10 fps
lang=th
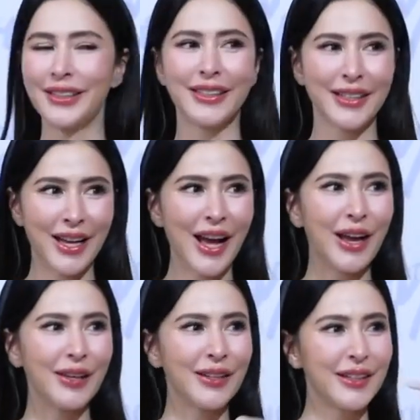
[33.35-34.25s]
แล้วคุณกรน์
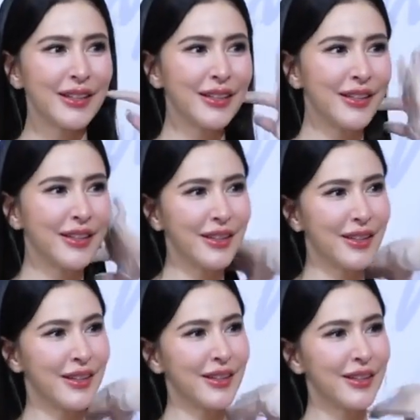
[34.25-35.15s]
เก็ตื่นเต้นมาก
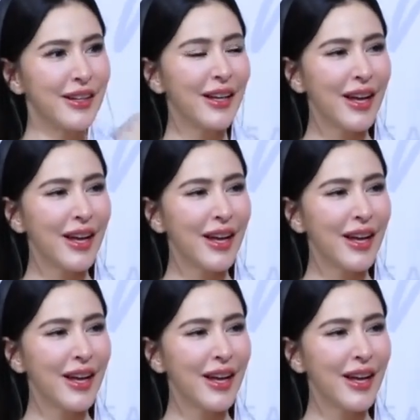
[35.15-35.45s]
ใช่ไหมครับ